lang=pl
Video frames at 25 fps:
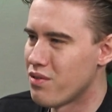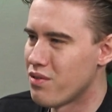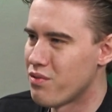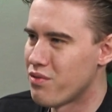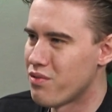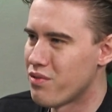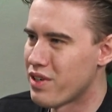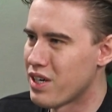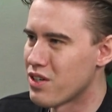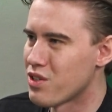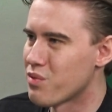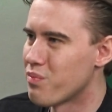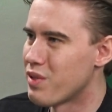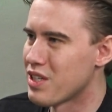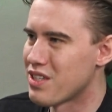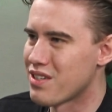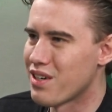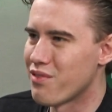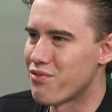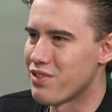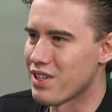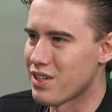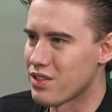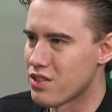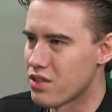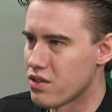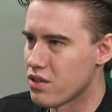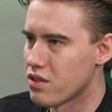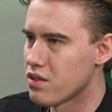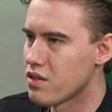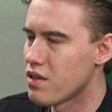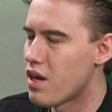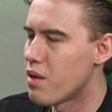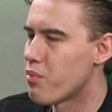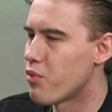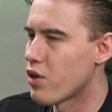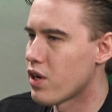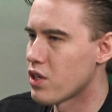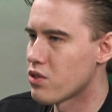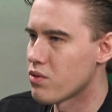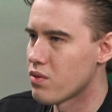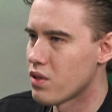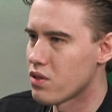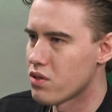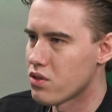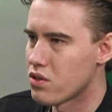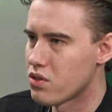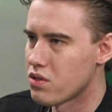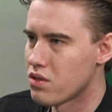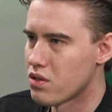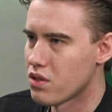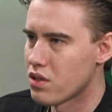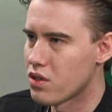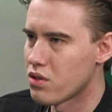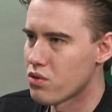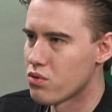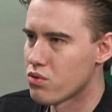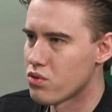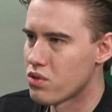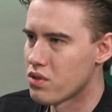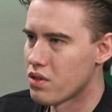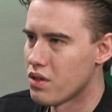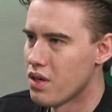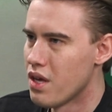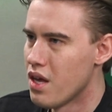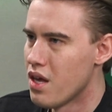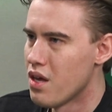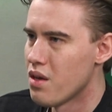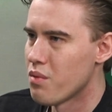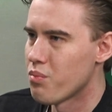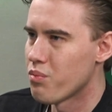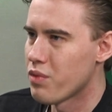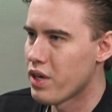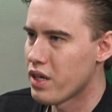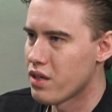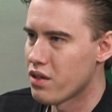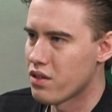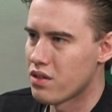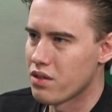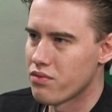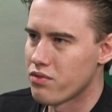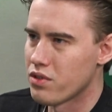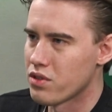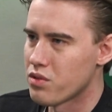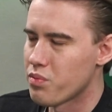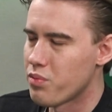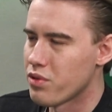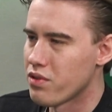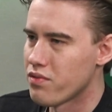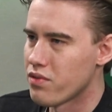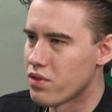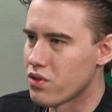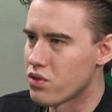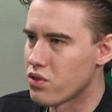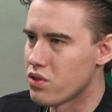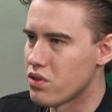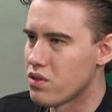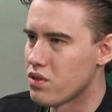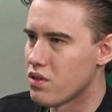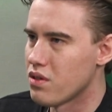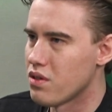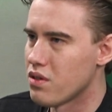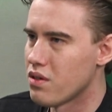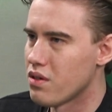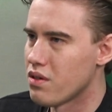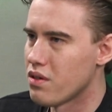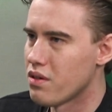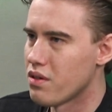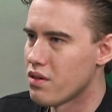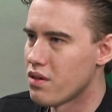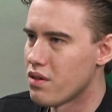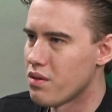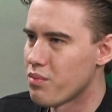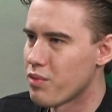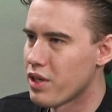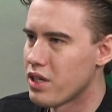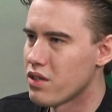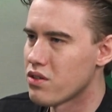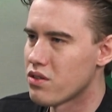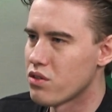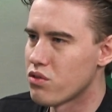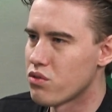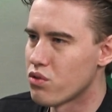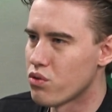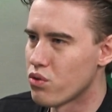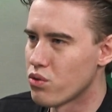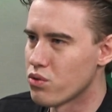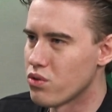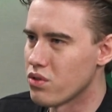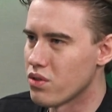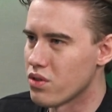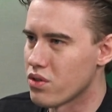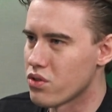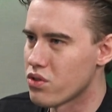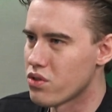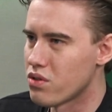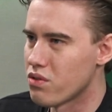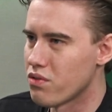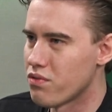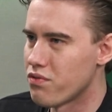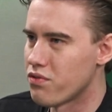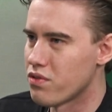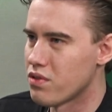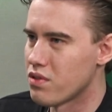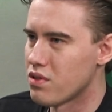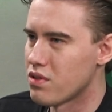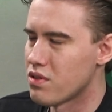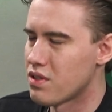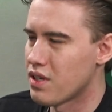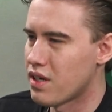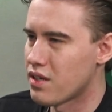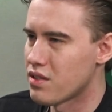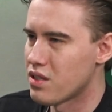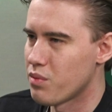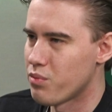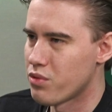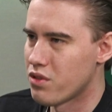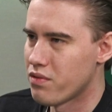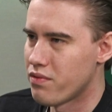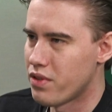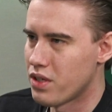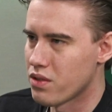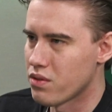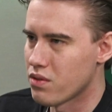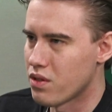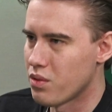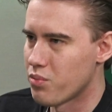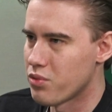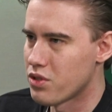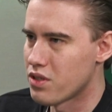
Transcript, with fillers: wręcz bezrefleksyjny, a pokazuje też tych, którzy mieli te wątpliwości wątpliwości i e, mieli tę trudność w zaakceptowaniu